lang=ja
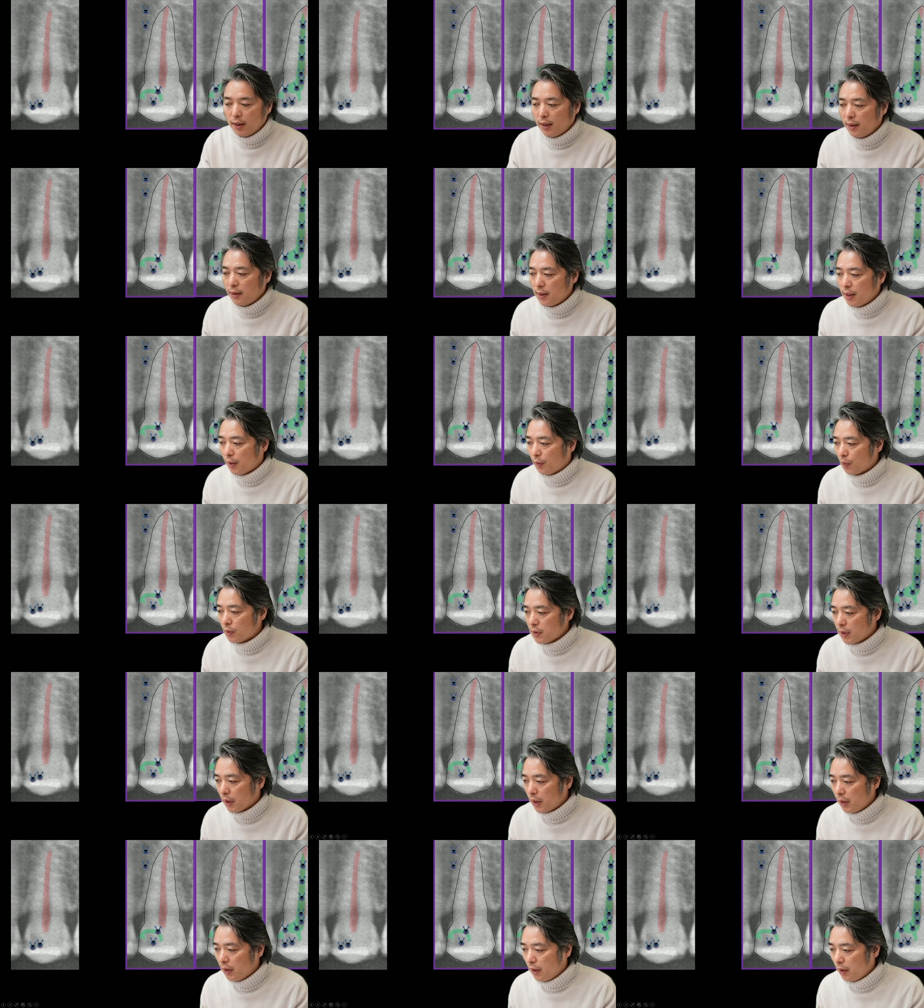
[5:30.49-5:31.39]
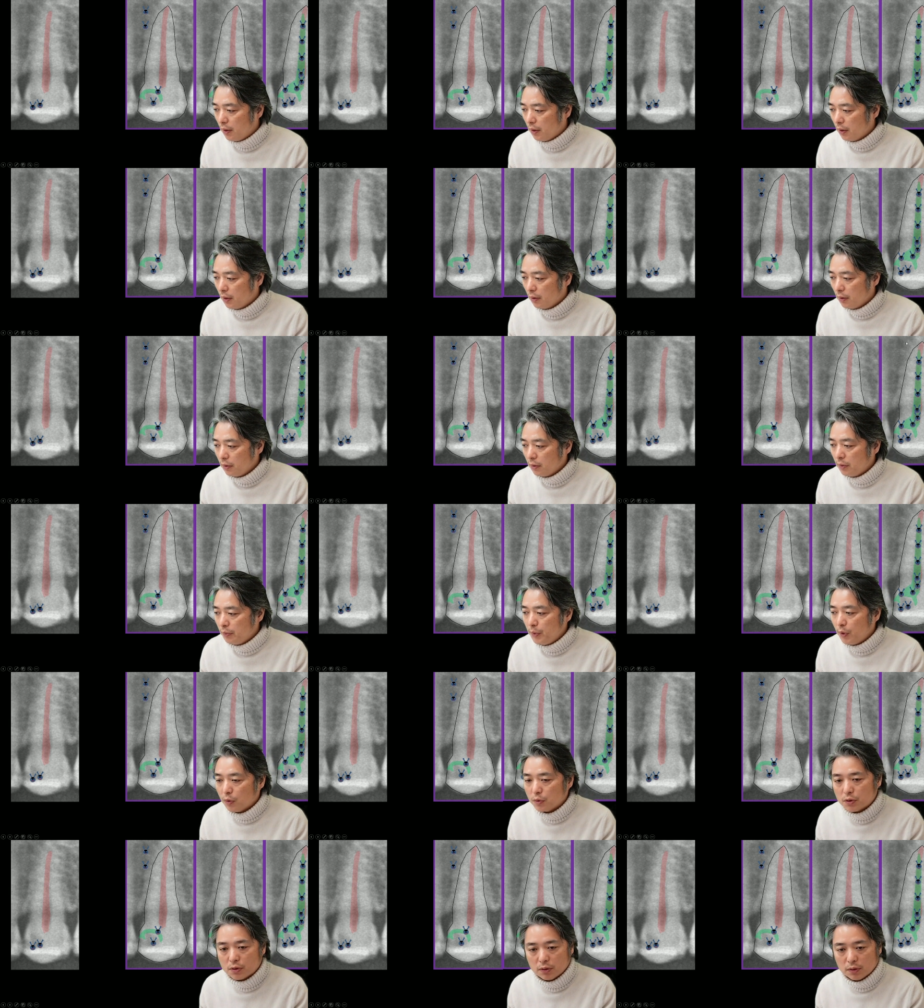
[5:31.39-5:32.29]
えー、根っこの先に
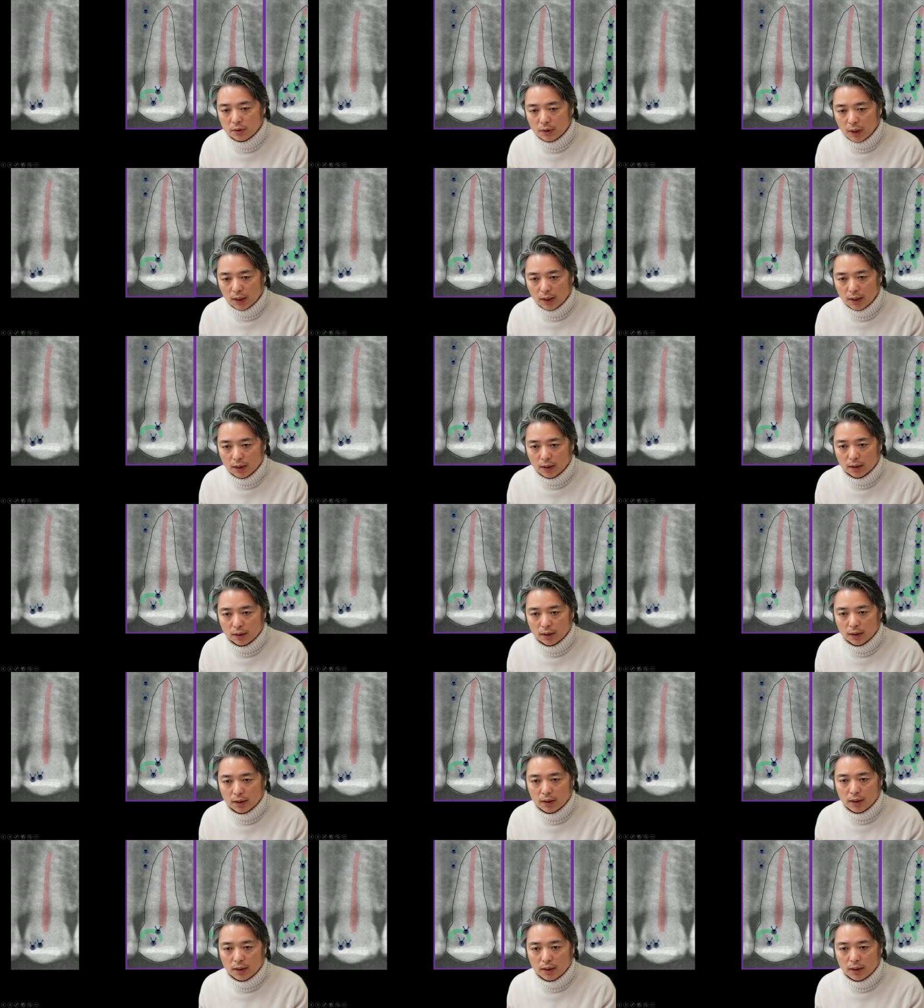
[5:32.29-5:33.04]
海を作ったり、